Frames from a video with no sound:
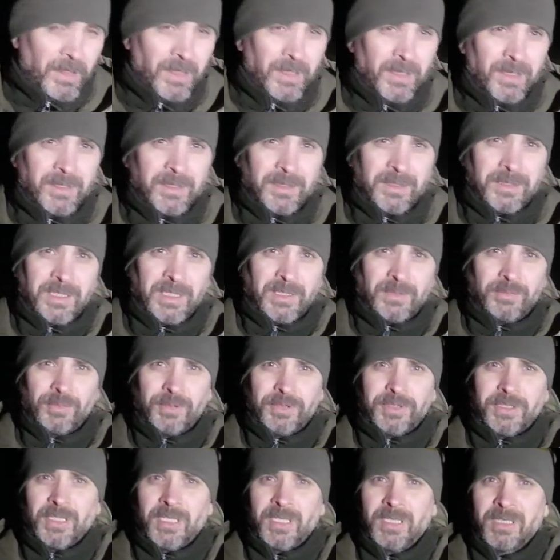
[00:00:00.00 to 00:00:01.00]
Так
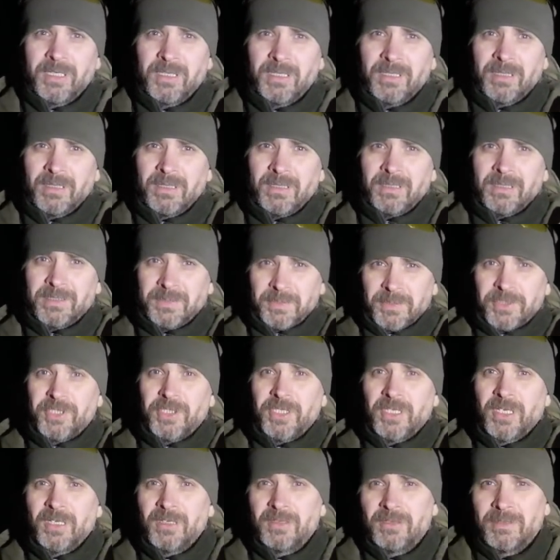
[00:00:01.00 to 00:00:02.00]
вот,
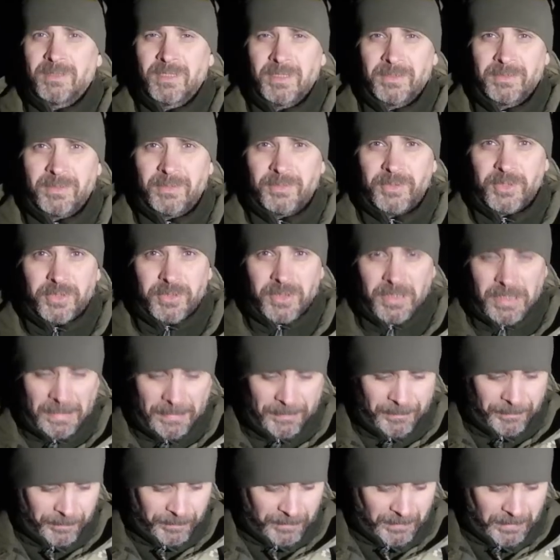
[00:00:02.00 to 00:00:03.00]
отвечаю. Дело в том, что
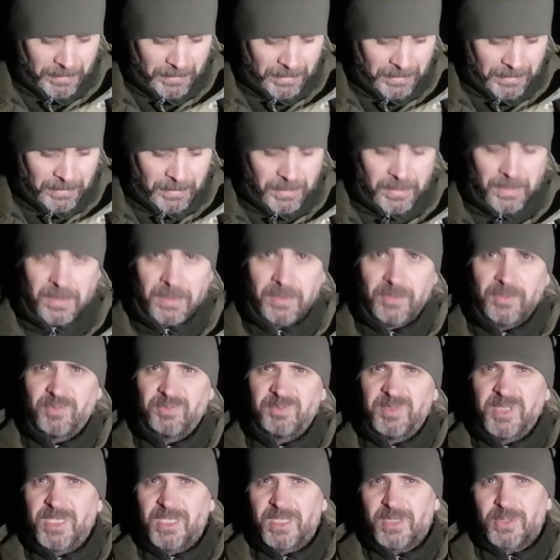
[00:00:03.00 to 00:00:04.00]
в
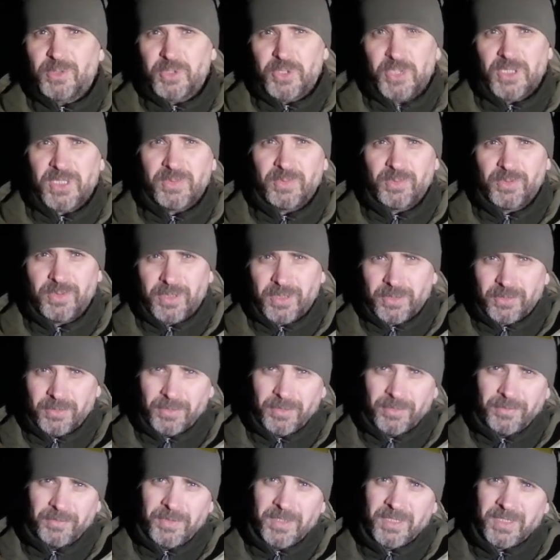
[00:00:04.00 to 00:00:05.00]
мире существует
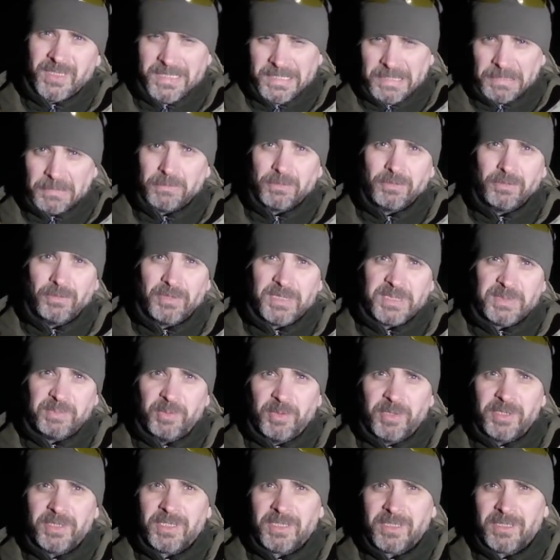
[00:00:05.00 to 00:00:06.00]
такой вид стрелкового
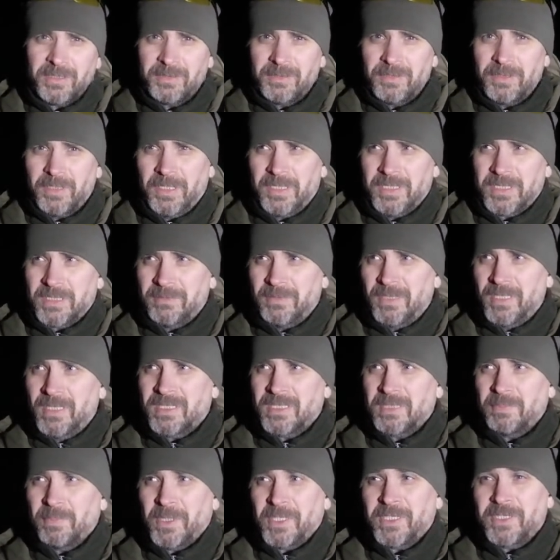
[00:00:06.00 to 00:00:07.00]
спорта, который
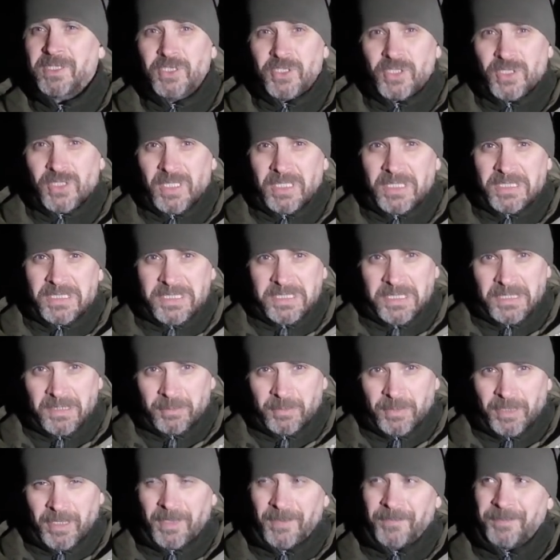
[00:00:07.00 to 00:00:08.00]
называется практическая
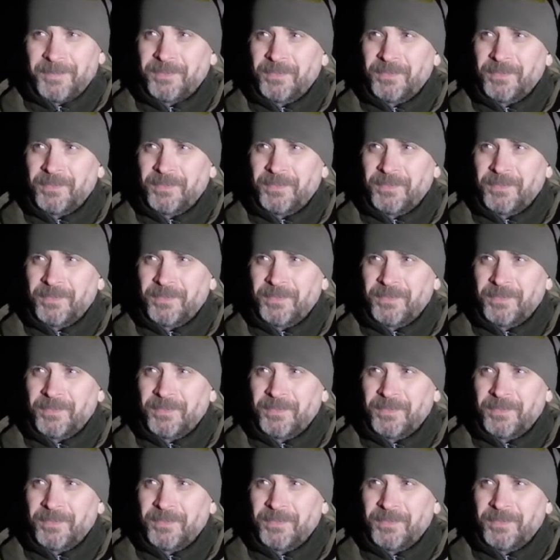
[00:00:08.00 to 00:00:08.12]
стрельба.